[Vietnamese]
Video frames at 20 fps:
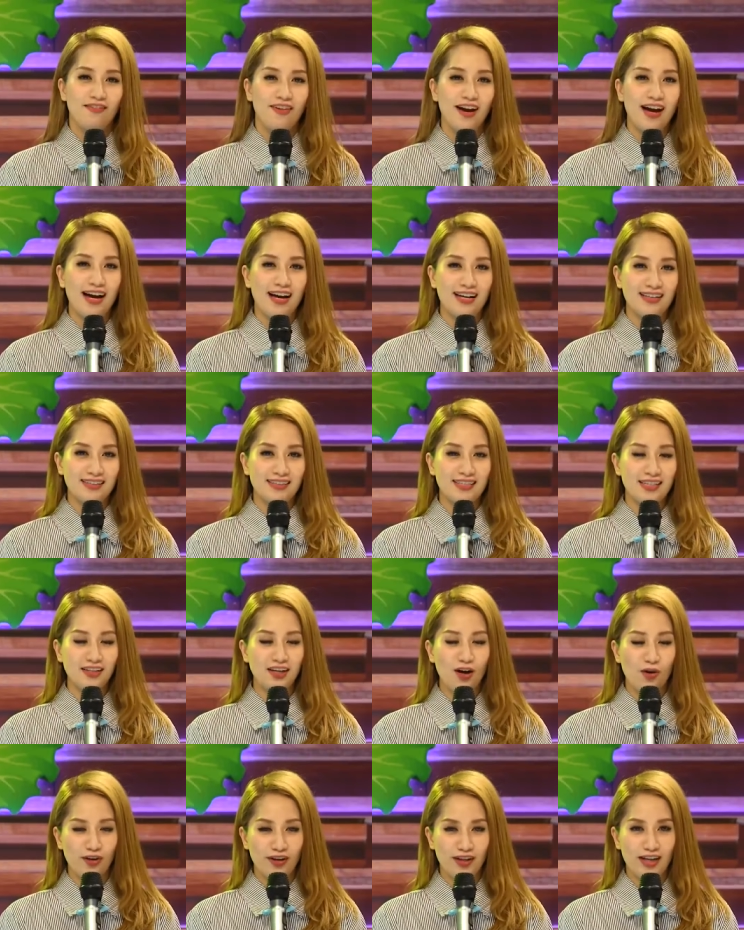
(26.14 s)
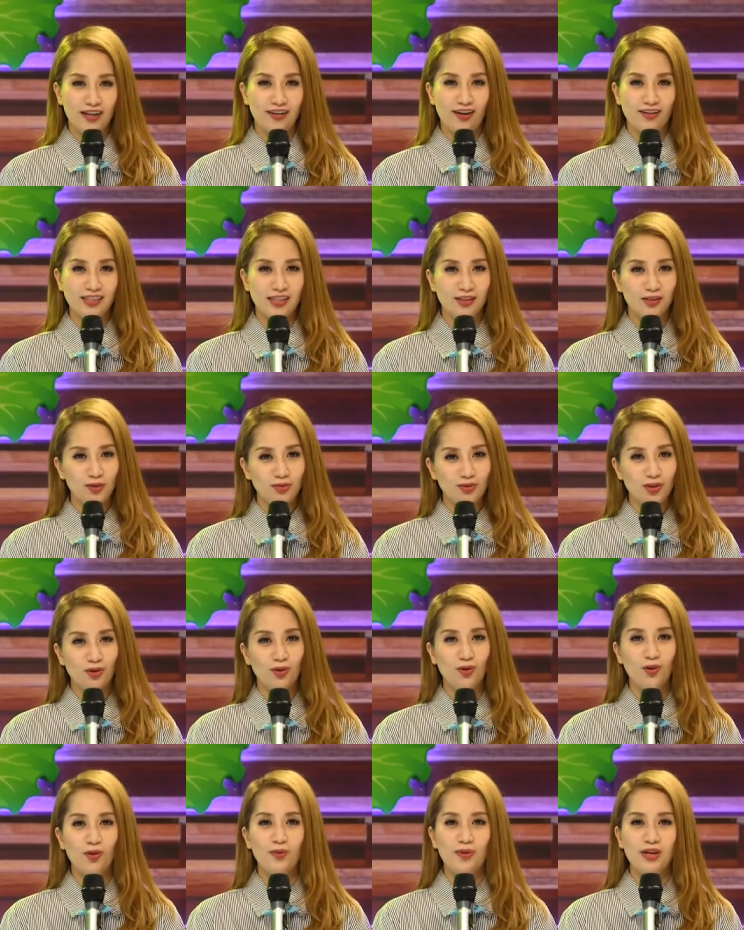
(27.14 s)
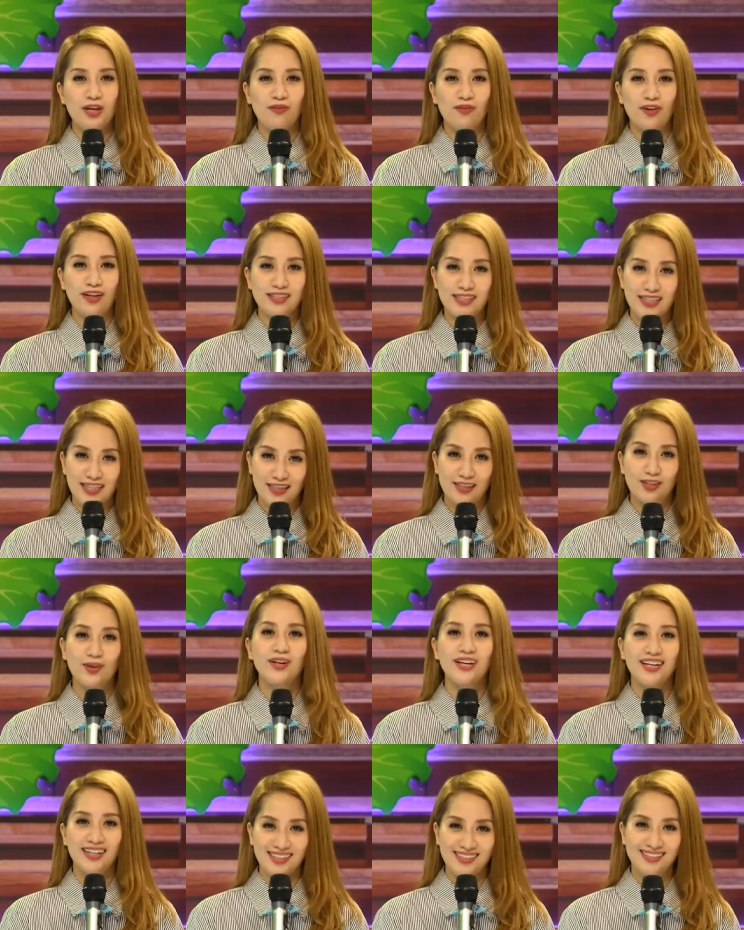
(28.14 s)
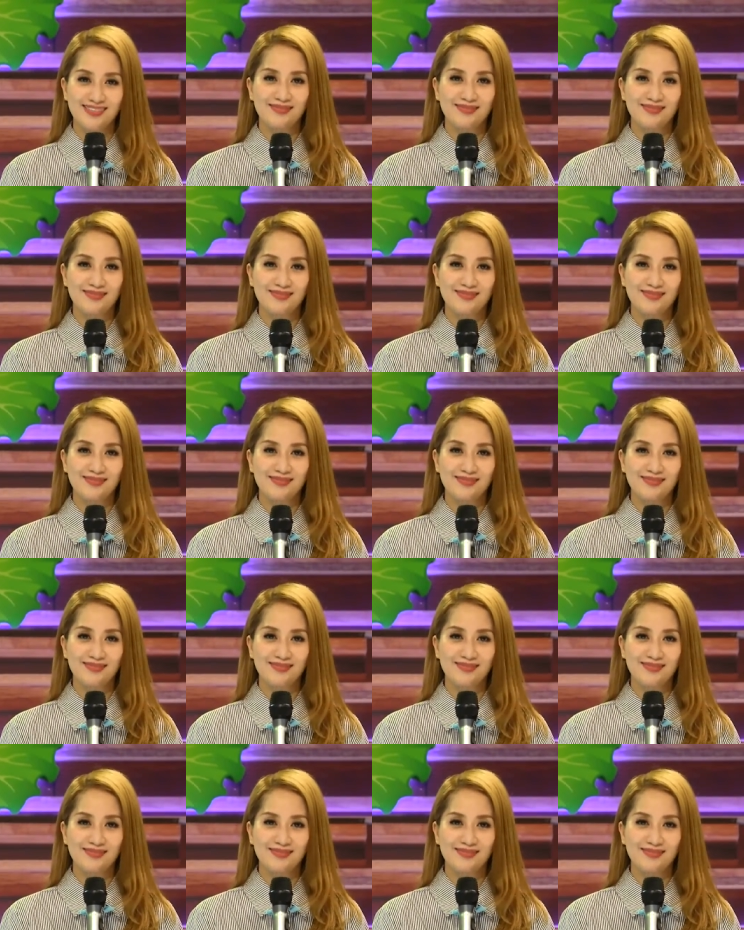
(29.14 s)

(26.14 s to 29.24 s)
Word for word: và những khẩu phần ăn đó sẽ giúp cho Cubi phát triển tốt hơn.